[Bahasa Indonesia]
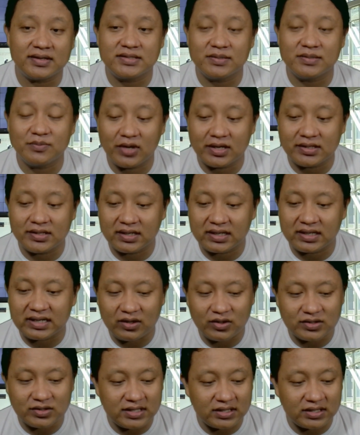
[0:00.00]
Semuanya
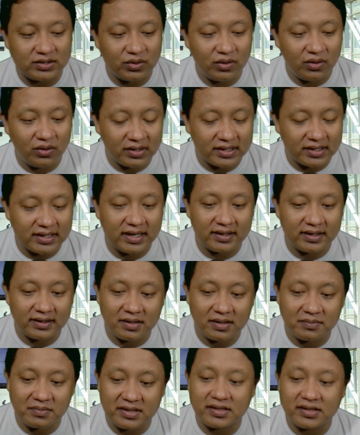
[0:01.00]
kalau satu orang
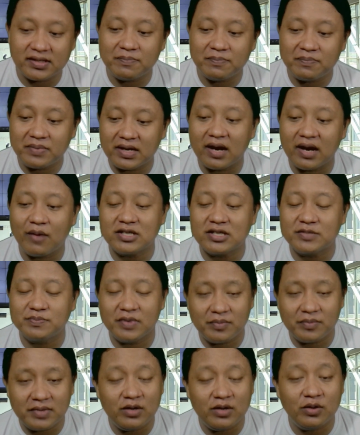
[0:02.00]
ya menjadi pengawas
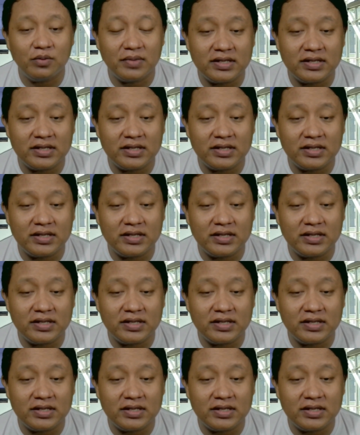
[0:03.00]
pemilu,